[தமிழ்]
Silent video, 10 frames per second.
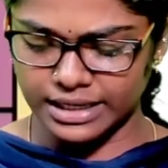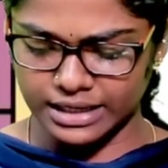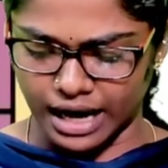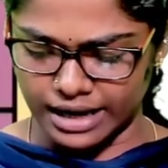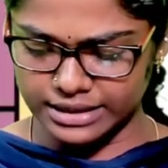
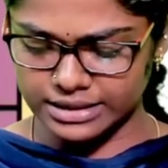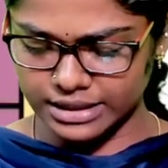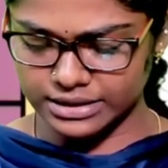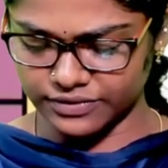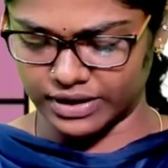நீங்கள்
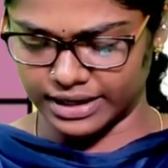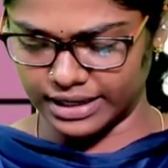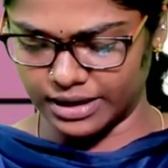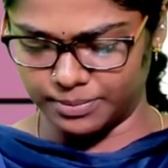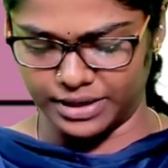அடுத்தடுத்து வரீங்க
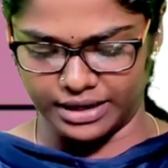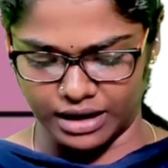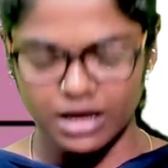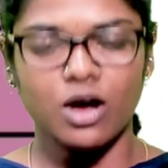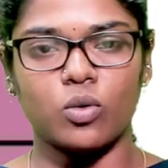அப்படின்னா
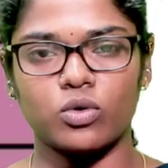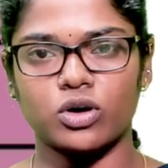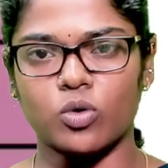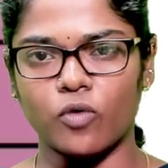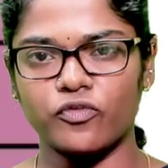
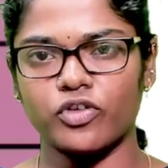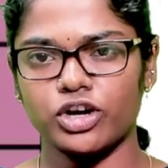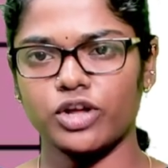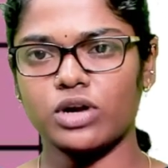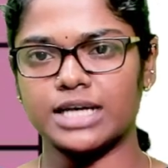உங்களுக்கு
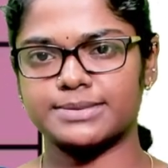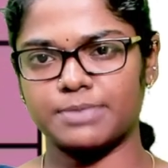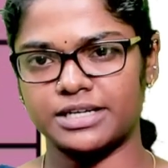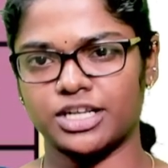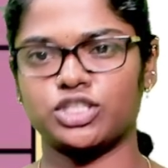ஒவ்வொன்றையும் நான்
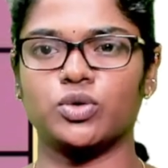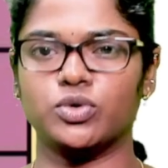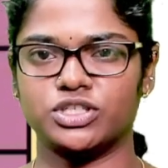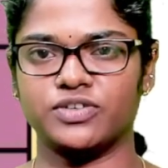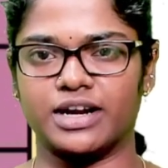ஸ்பிளிட்டேஷ்
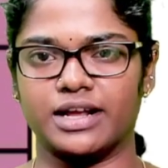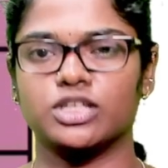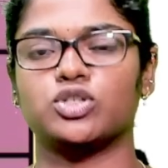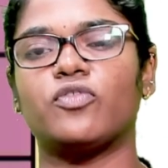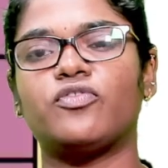கொடுத்துட்டு வரேன்
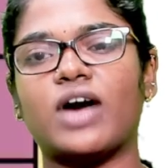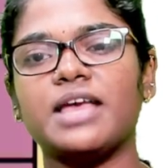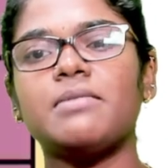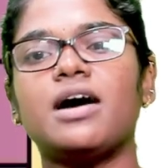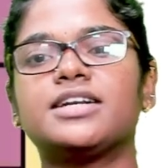ஸோ ஃபைவ்
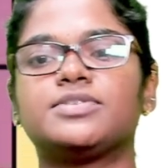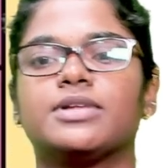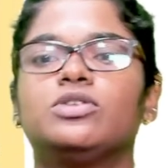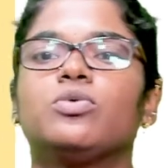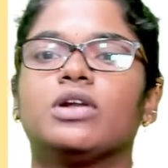மார்க்ஸ்
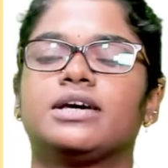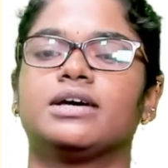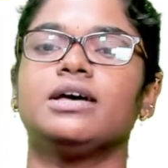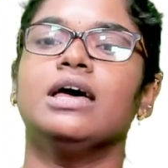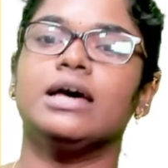வந்து உங்களுக்கு
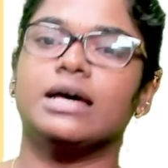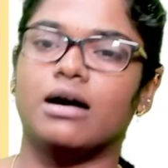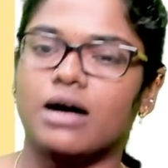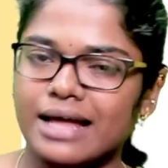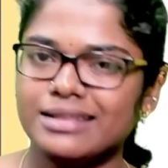
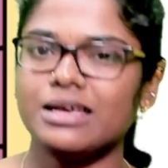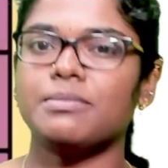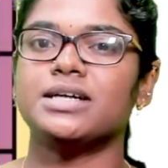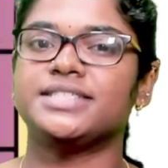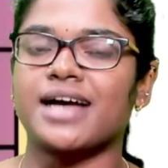
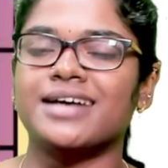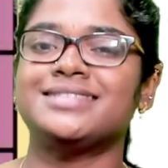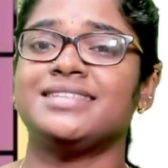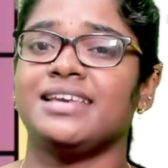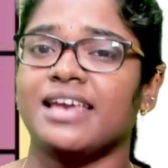அதிகமாக
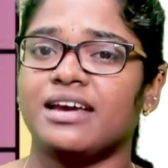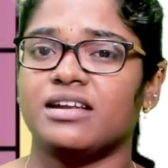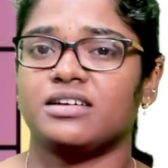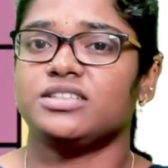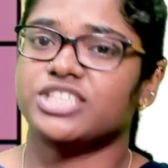ஜாஸ்தி
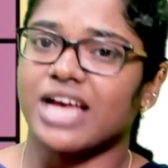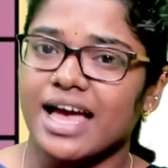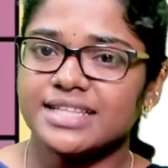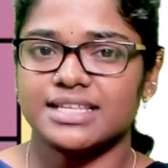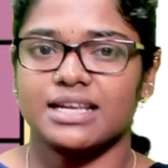கேட்குறக்கு
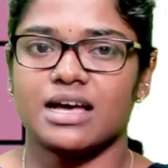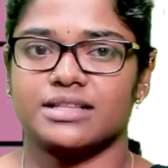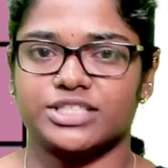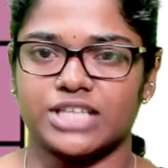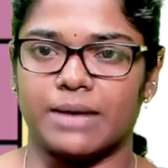சான்ஸ்
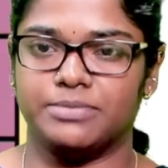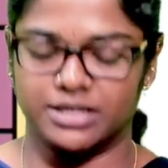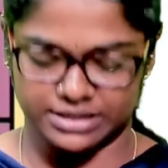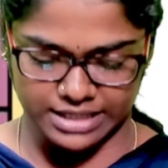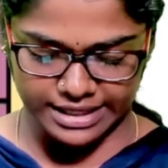இல்லாத
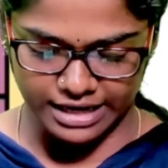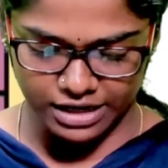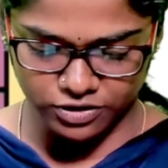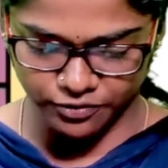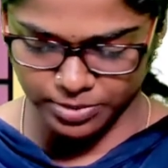சாப்டர்ஸ் லைக்
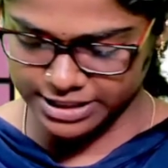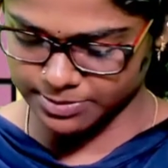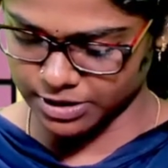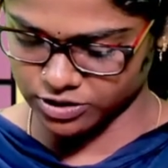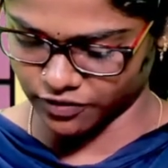தேட் ஆஃப்
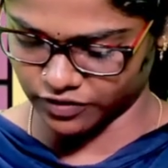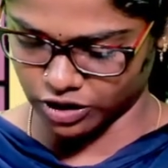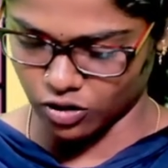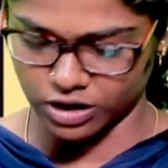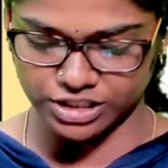பிரின்சிபல்ஸ் ஆஃப்
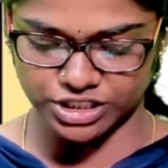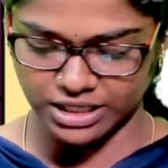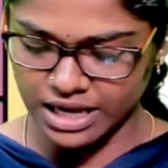ஈக்காலஜி